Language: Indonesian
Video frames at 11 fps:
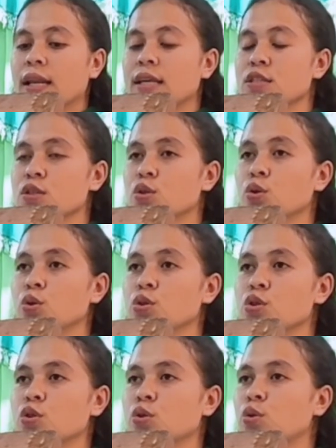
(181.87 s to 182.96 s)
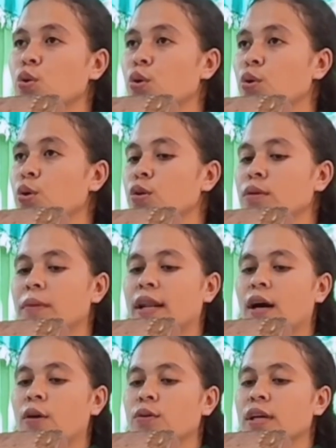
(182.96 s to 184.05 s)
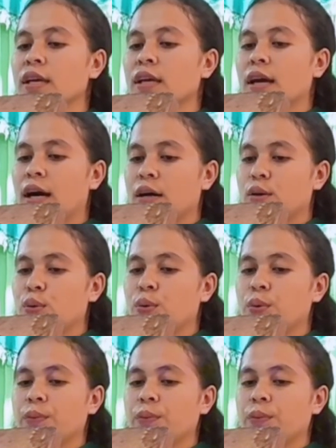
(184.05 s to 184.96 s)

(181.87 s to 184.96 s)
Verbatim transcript: Kristus turun menaungi aku.